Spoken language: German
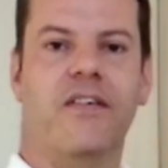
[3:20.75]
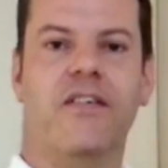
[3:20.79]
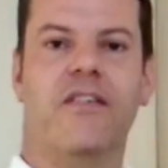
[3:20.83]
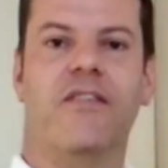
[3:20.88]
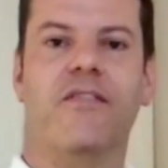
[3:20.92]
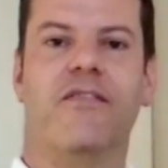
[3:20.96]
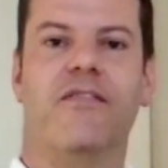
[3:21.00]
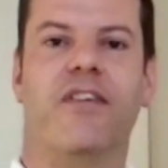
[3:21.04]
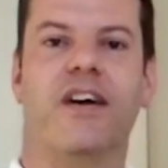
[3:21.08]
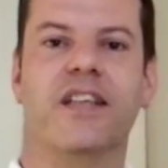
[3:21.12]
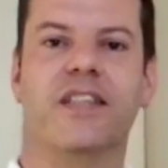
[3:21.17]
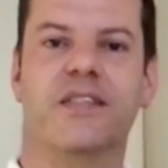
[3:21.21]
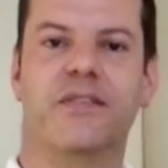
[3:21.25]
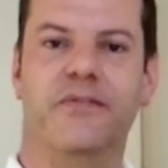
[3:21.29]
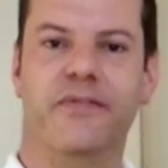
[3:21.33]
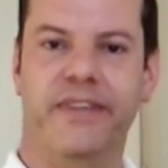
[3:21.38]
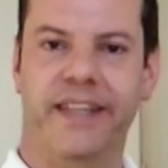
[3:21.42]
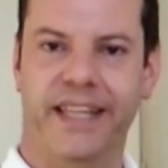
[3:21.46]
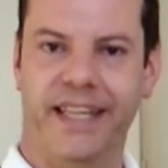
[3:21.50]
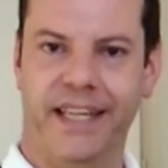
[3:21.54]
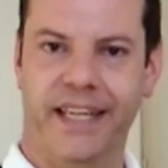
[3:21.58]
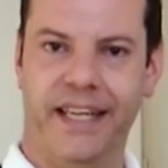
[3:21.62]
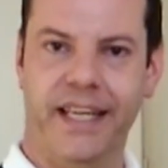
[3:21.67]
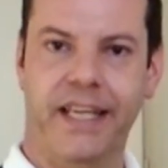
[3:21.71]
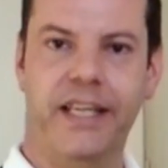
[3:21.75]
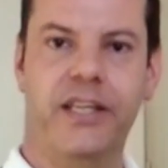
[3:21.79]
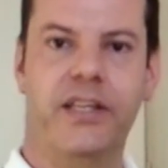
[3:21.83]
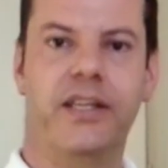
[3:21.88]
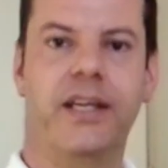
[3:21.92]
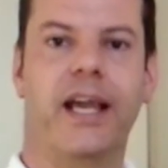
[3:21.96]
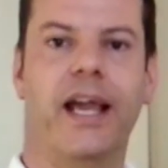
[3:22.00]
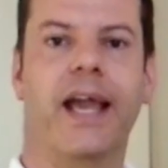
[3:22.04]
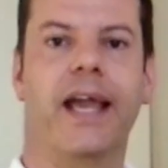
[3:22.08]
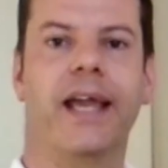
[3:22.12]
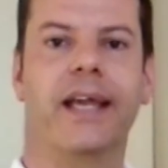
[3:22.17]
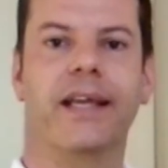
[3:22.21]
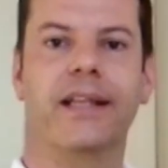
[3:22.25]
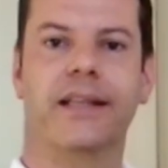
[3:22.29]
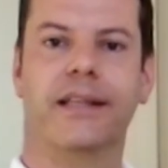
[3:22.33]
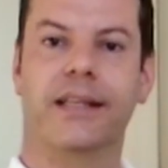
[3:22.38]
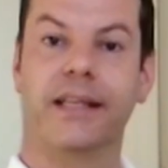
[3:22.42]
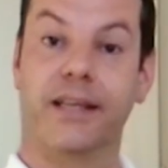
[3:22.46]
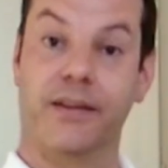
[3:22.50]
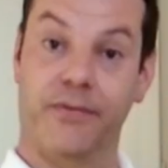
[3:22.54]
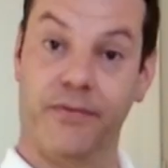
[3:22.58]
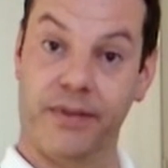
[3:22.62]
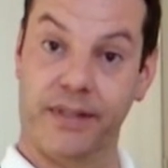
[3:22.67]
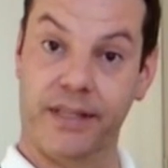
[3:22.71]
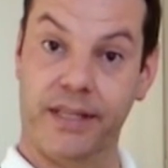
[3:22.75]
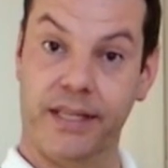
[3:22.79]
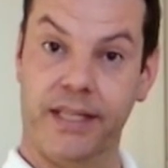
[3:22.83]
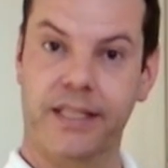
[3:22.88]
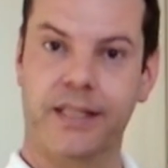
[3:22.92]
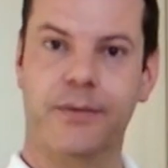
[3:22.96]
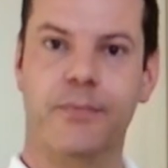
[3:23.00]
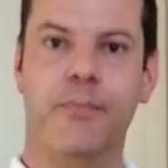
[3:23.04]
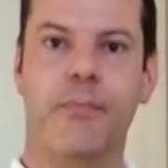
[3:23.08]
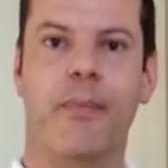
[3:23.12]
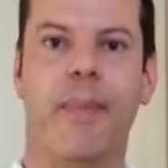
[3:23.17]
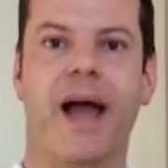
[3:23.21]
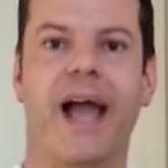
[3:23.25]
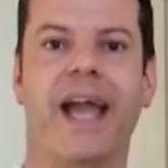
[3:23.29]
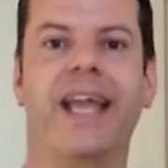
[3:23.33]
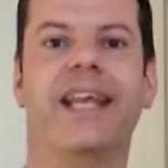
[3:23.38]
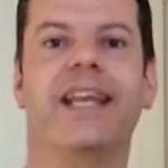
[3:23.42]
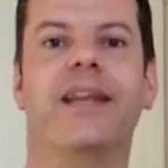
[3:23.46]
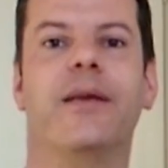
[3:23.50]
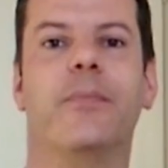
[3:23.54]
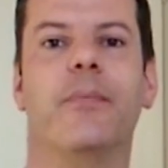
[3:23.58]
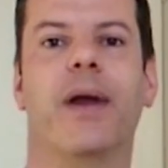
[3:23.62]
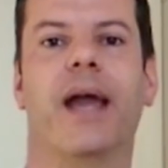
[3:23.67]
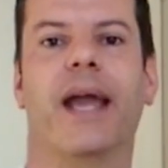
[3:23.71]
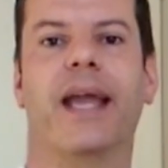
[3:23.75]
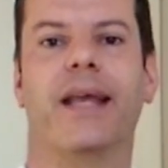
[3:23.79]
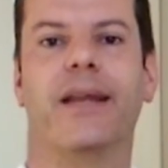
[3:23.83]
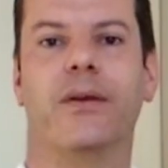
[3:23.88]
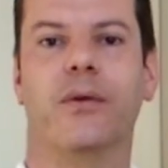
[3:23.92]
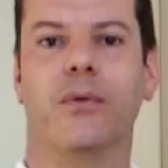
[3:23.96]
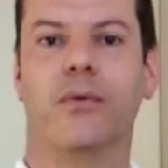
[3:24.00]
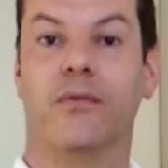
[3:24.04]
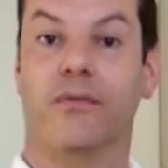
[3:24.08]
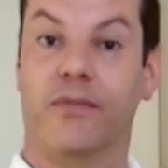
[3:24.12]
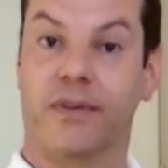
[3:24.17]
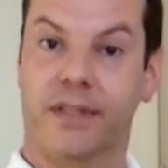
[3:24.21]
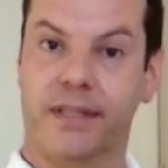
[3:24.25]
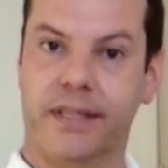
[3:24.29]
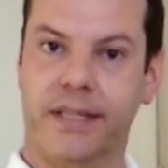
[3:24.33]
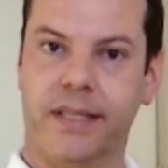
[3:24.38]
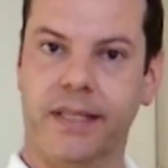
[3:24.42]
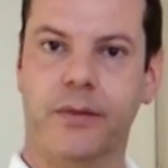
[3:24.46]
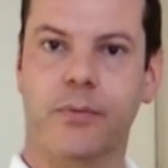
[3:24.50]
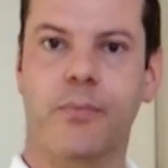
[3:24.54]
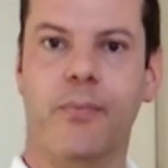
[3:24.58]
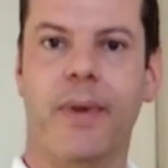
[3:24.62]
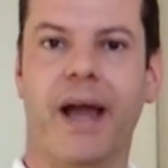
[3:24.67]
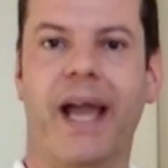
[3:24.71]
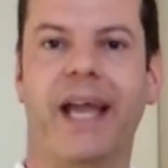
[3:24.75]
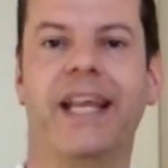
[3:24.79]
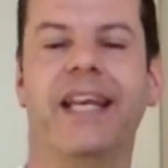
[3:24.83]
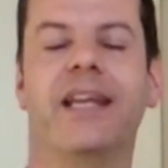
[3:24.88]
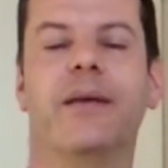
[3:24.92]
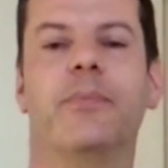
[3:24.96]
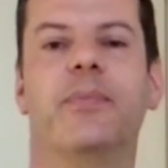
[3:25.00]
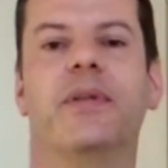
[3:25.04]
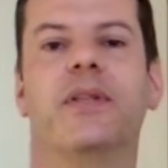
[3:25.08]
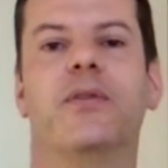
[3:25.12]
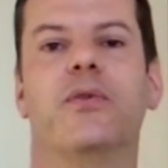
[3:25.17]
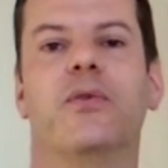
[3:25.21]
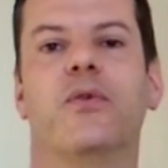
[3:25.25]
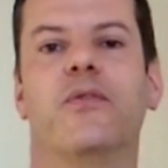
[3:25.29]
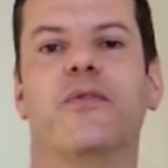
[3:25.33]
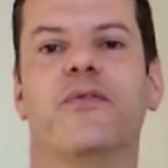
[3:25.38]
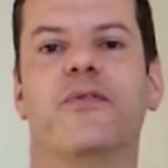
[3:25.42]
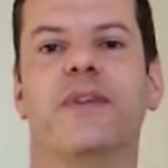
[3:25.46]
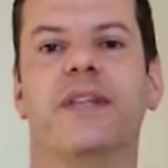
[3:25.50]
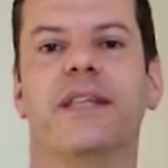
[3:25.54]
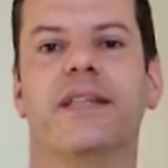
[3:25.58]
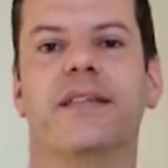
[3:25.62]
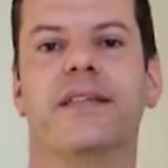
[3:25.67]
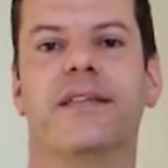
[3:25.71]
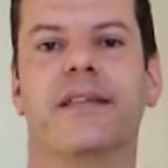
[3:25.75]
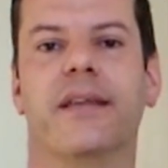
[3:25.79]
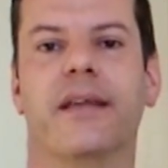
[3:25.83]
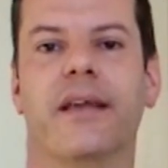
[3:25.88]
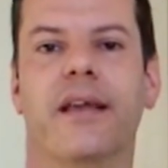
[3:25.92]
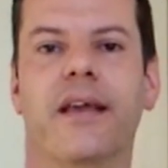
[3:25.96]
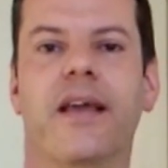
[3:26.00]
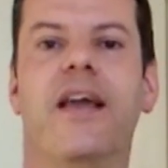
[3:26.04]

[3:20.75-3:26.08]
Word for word: was will ich eigentlich? Was ist meine Meinung? Was sind meine Bedürfnisse?